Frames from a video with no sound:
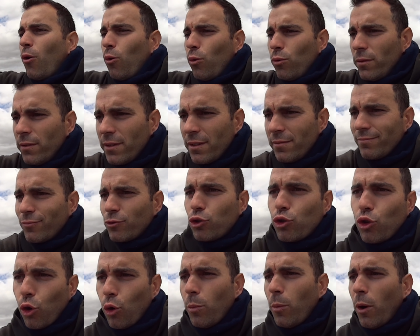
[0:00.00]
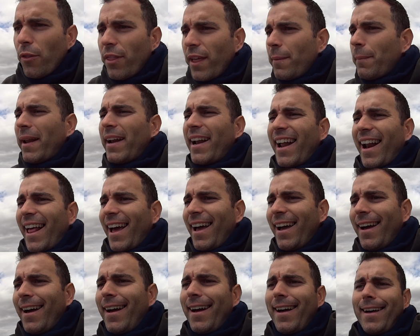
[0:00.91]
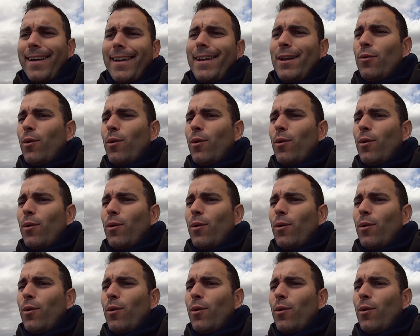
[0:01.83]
un zumo de naranja y